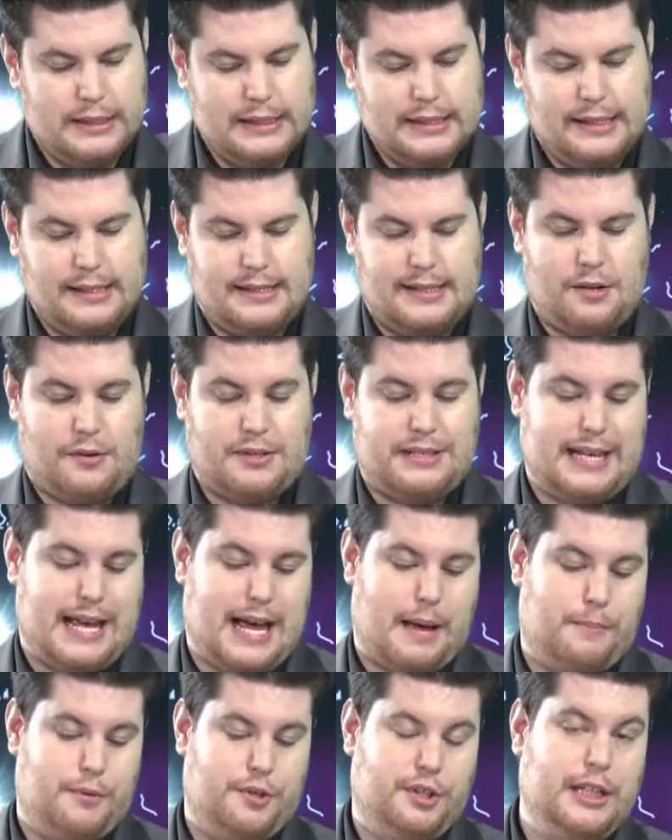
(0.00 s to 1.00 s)
Die sind auch sehr
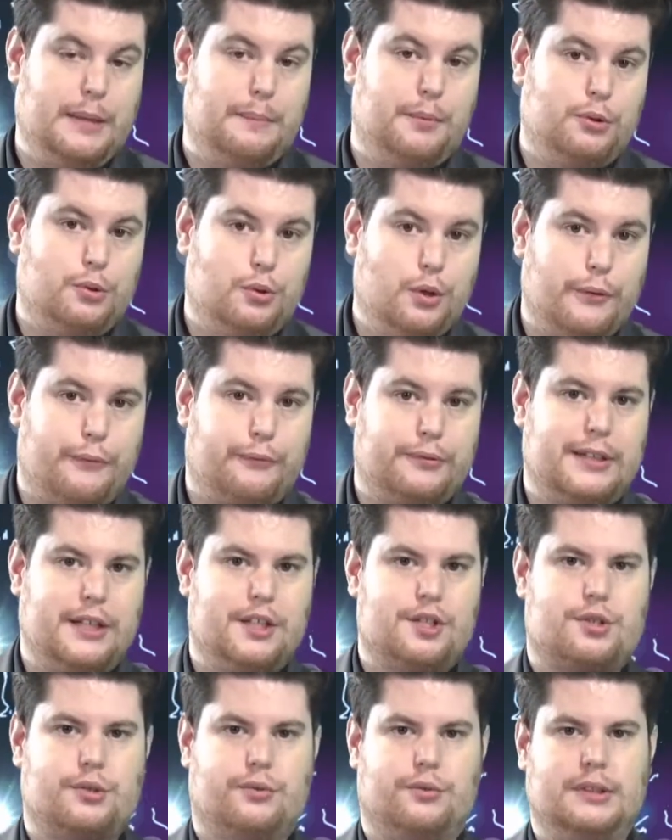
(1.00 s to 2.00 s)

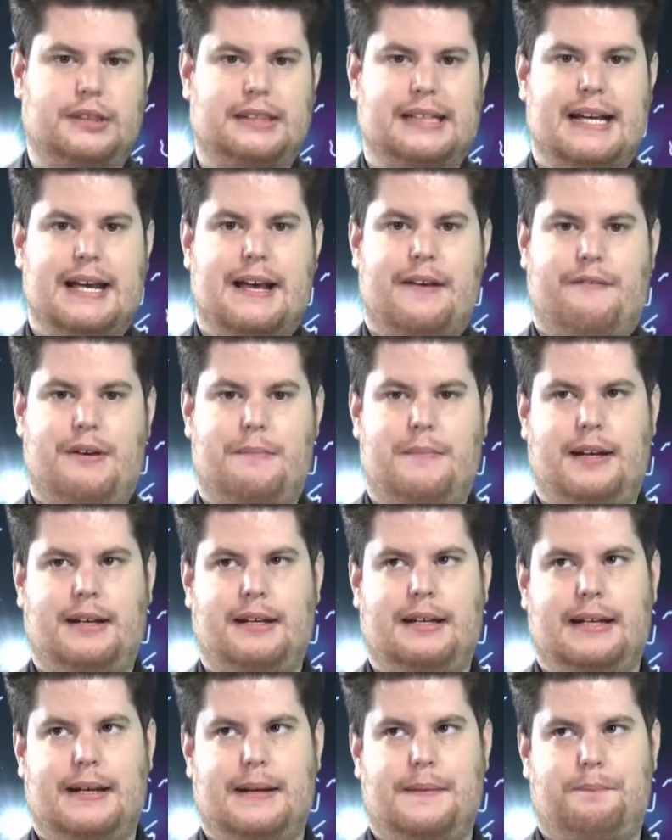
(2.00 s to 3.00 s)
harmoniebedürftig und wenn man
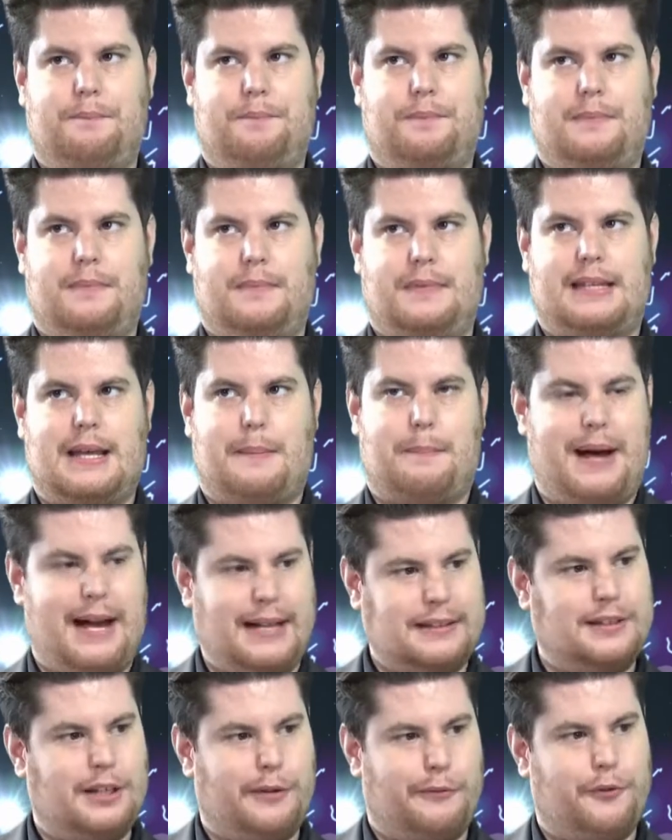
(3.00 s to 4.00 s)
der
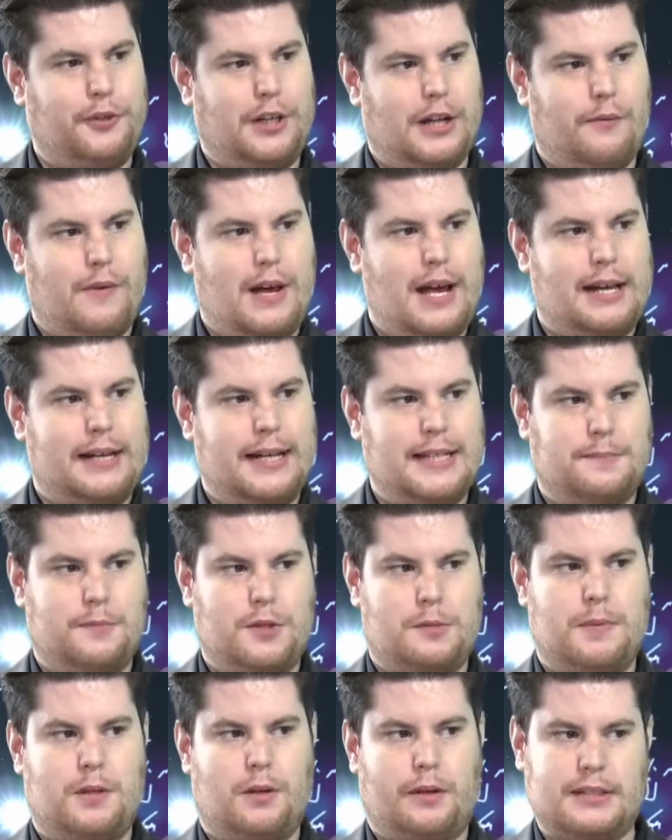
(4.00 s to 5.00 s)
Partner von der Waage ist, muss
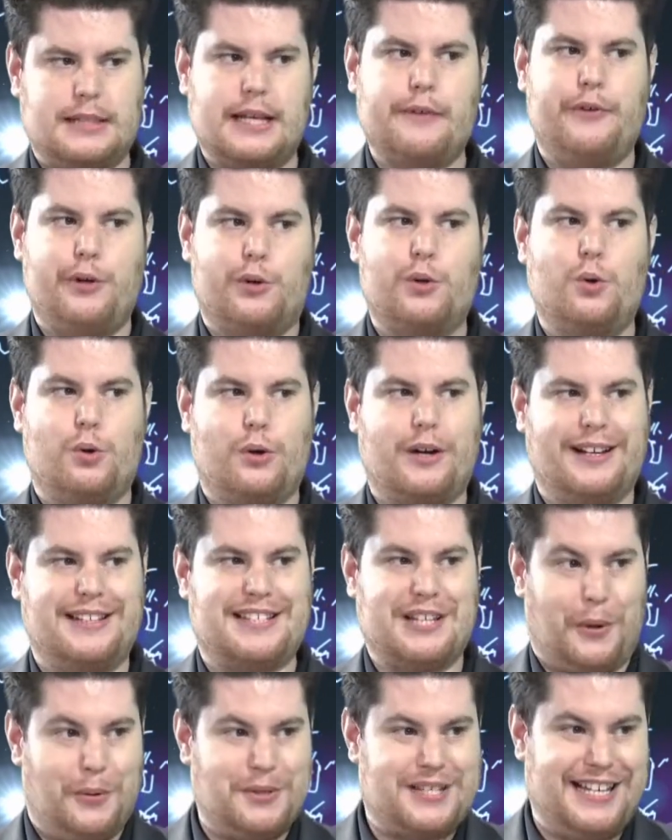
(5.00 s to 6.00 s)
man auch sehr viel Konkurrenz
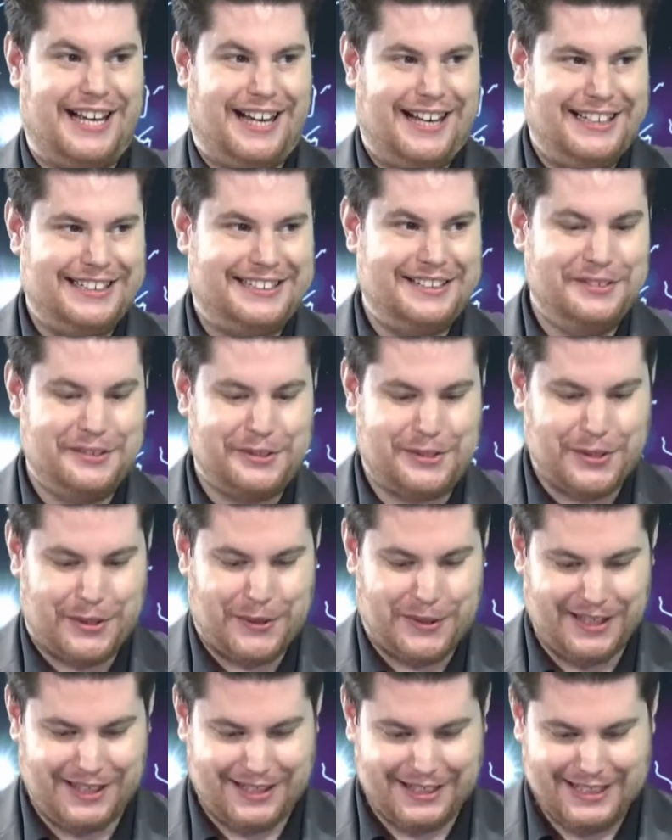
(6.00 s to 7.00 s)
aushalten
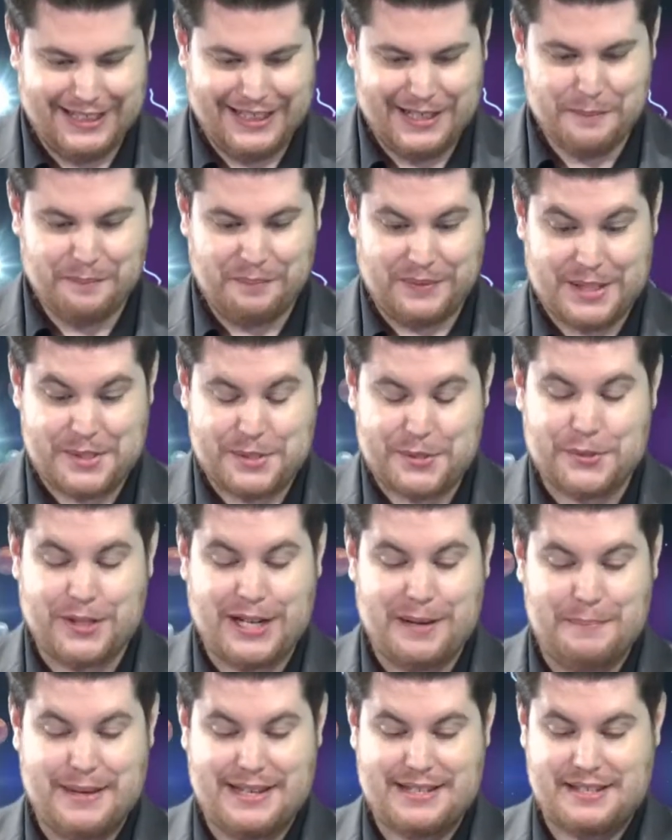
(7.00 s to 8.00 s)
können. Das können
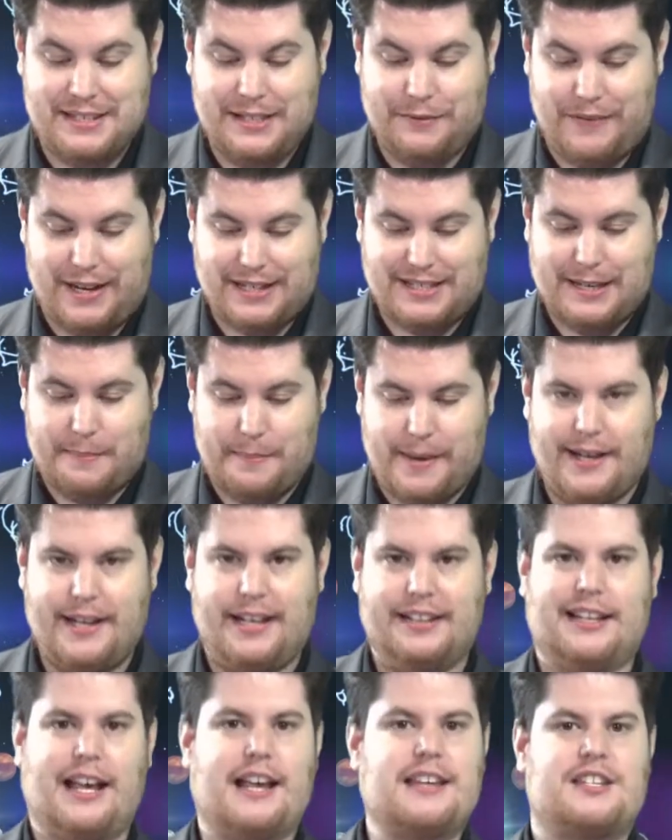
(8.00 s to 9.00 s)
am besten die Wassermänner,
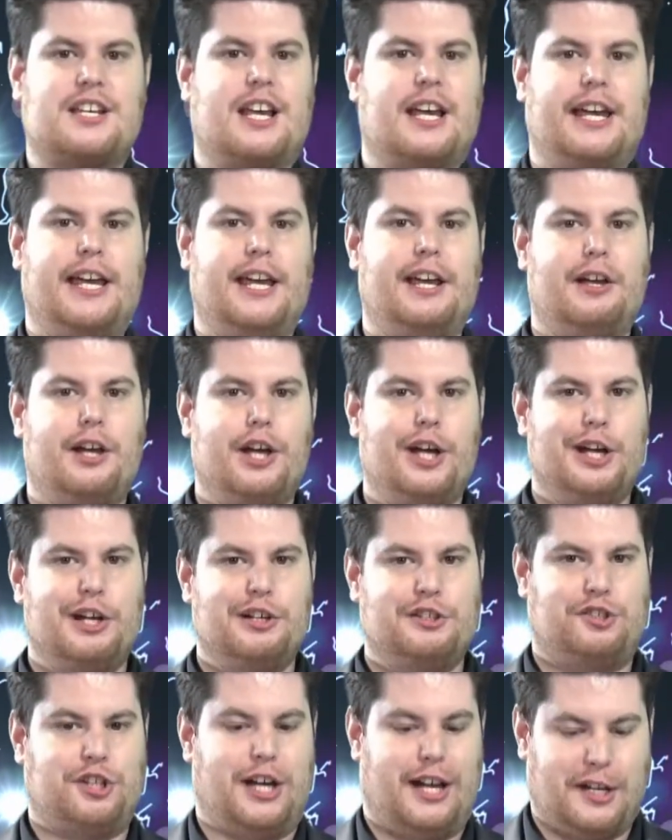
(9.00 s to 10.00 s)
da sie ja eh
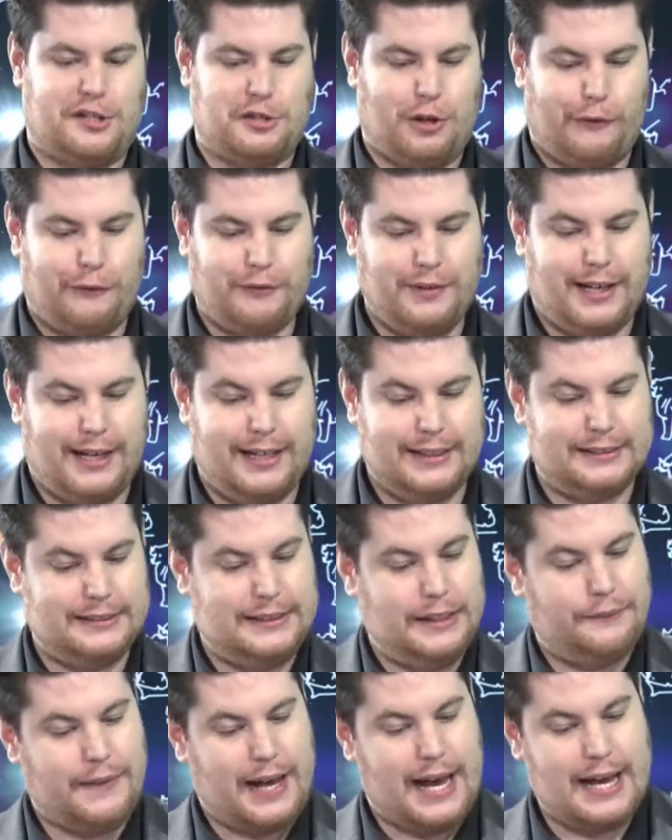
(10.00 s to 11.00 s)
sich alles offen halten.
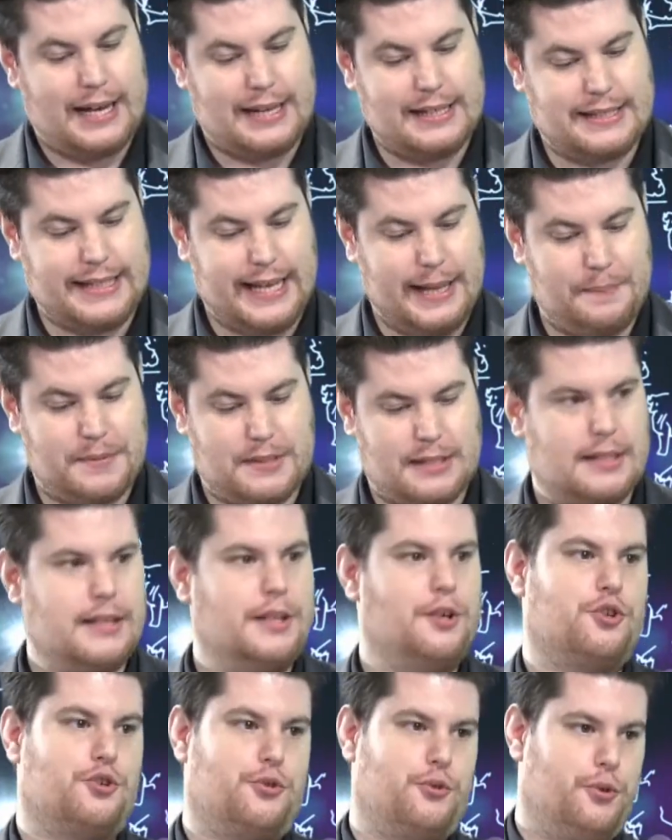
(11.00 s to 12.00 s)
Die Wagen selbst,
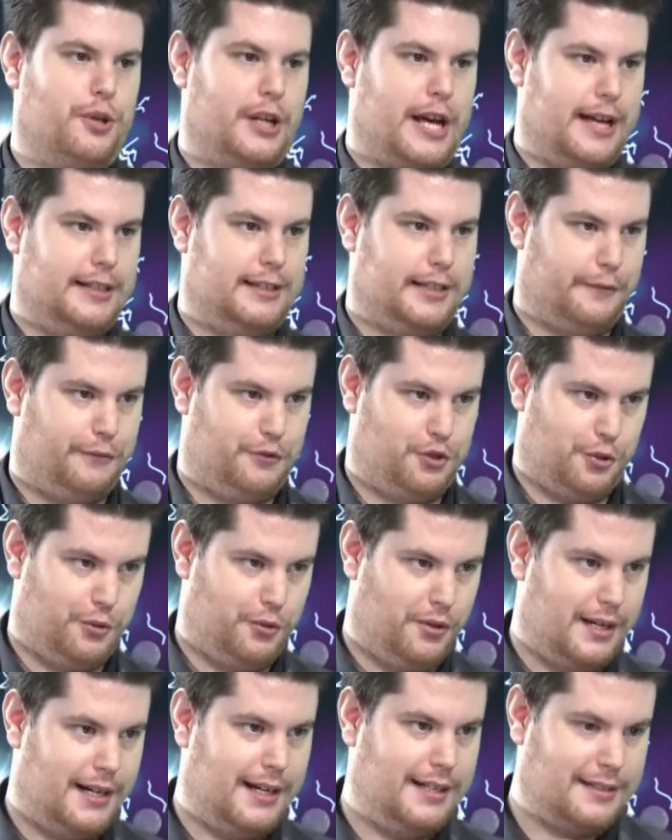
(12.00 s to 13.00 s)
Schönheit trifft
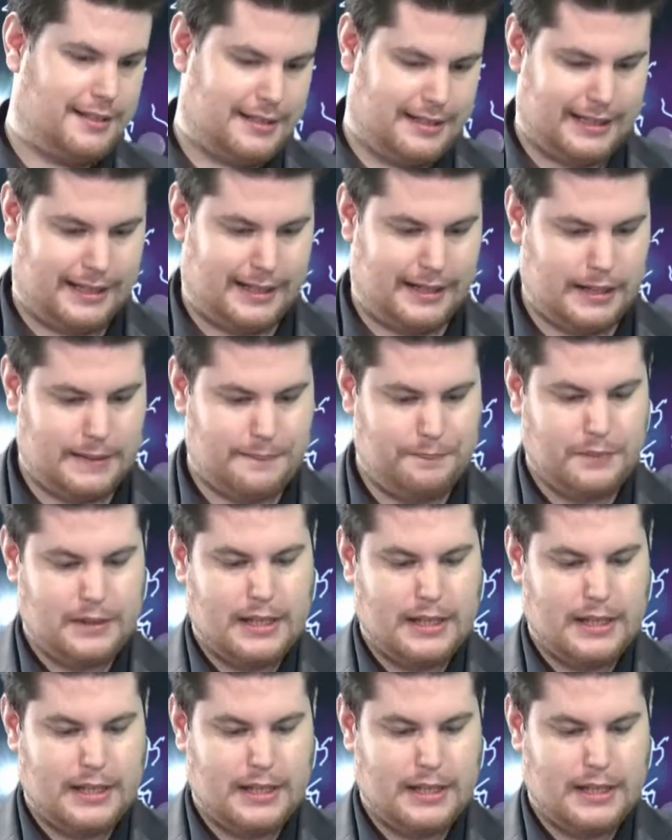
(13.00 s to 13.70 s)
Schönheit, klar.